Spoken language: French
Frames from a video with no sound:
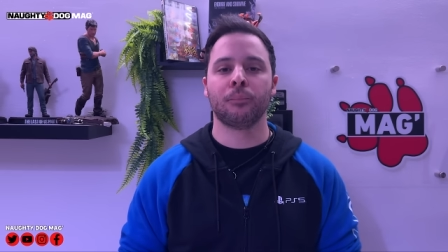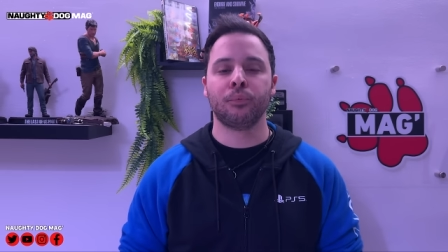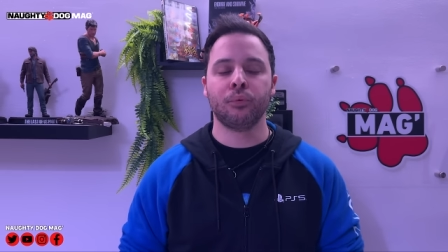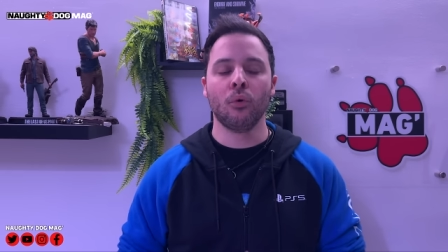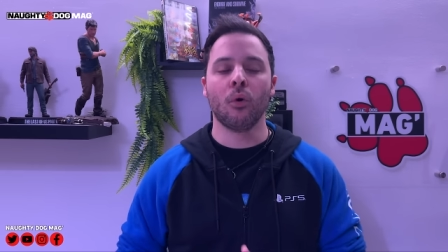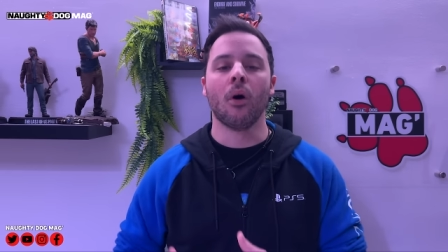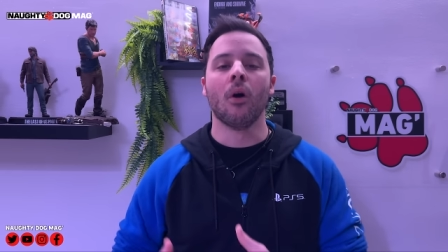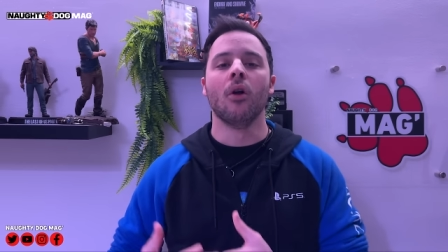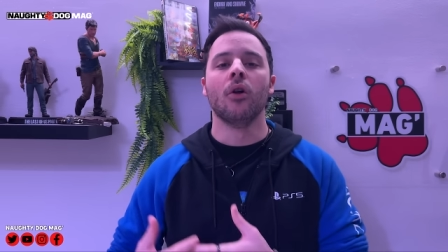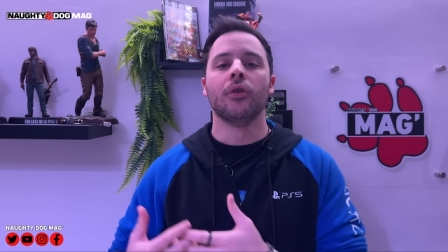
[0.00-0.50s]

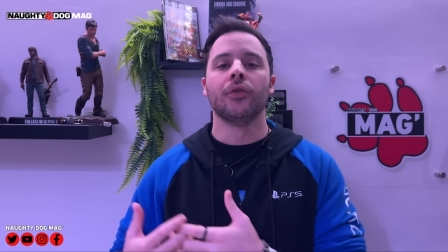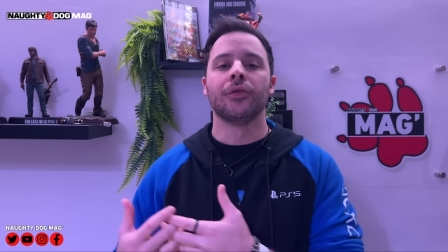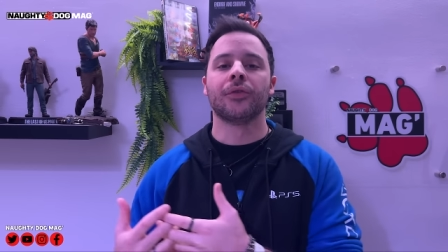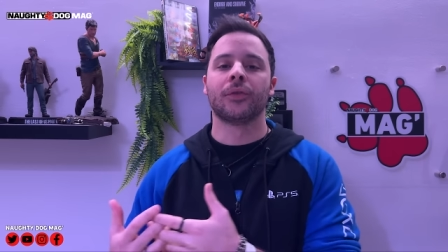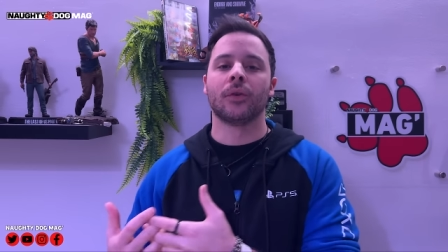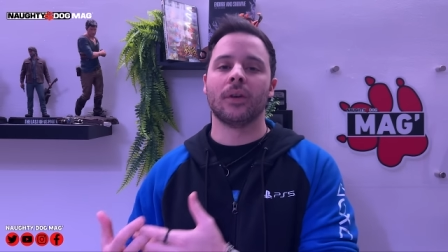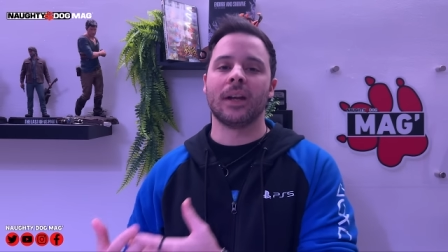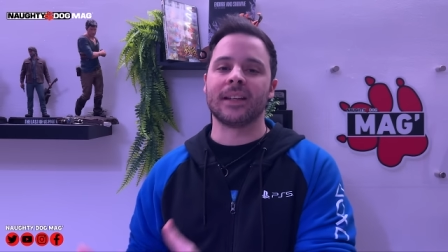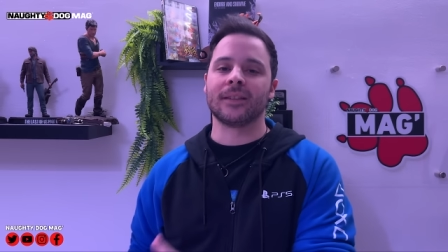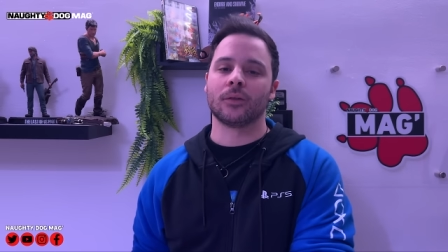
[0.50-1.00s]
pour
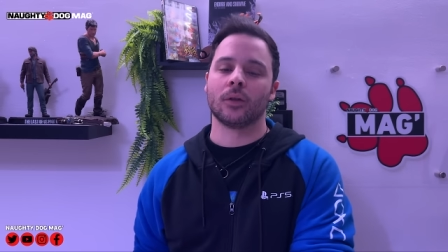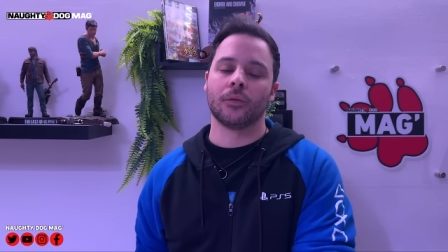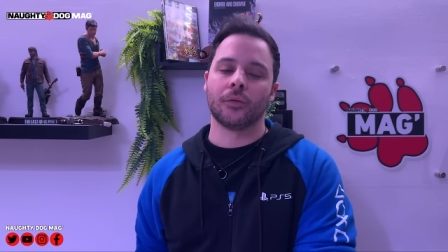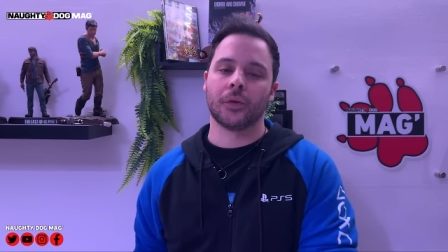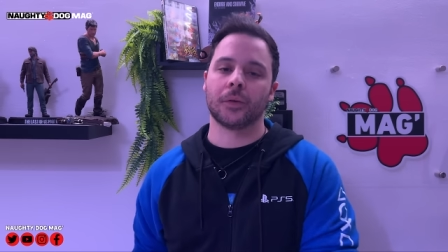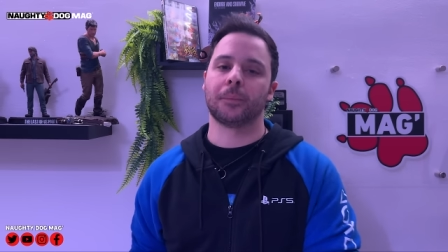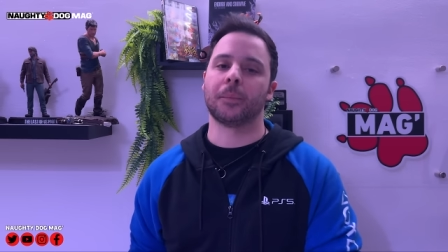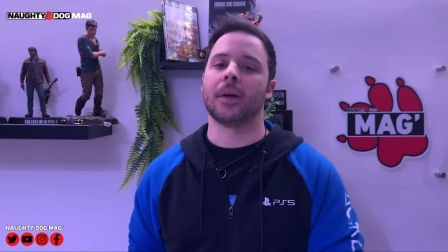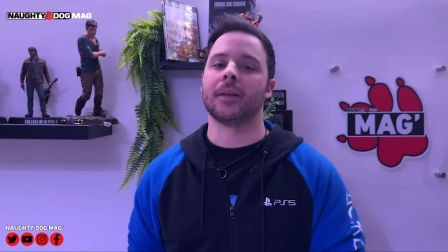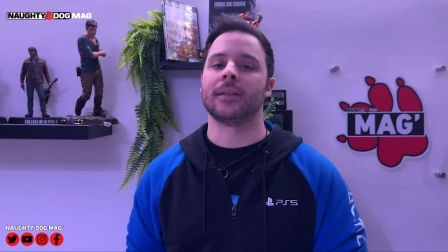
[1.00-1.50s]
The Last of
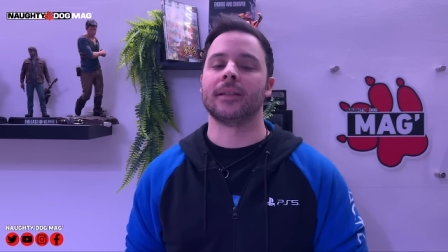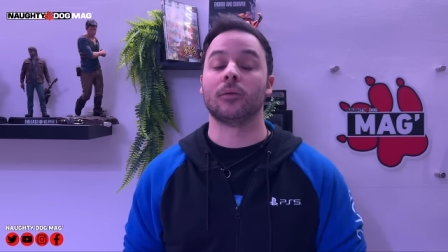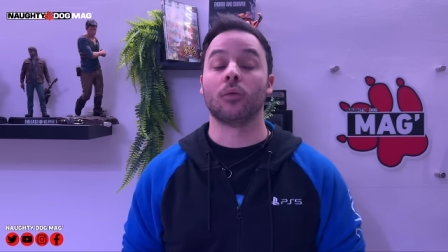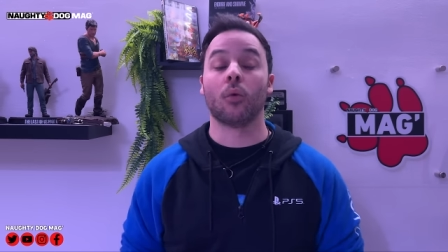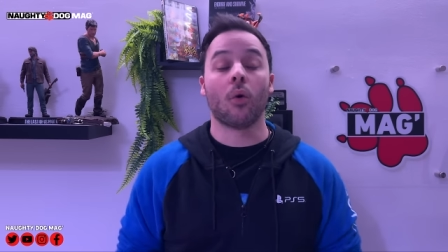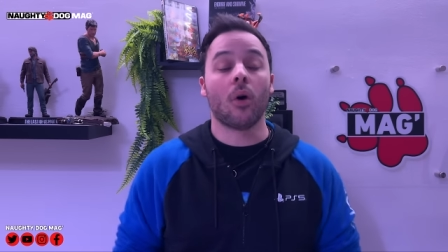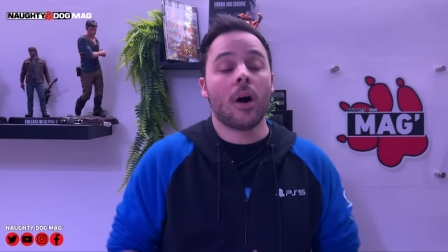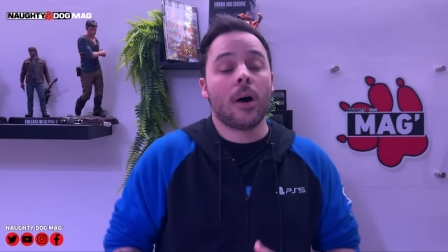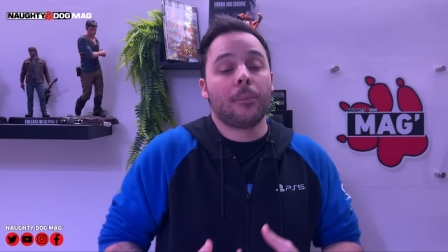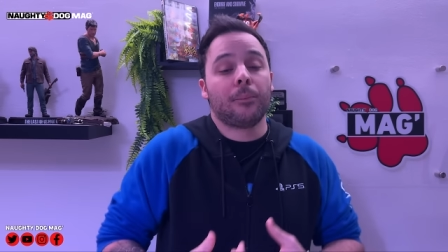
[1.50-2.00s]
Us Partie
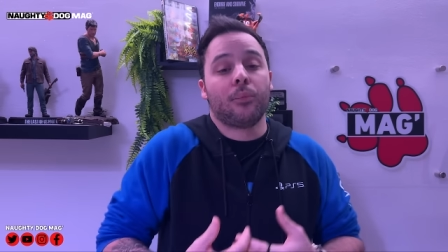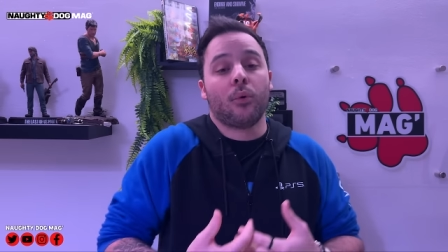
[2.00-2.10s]
3,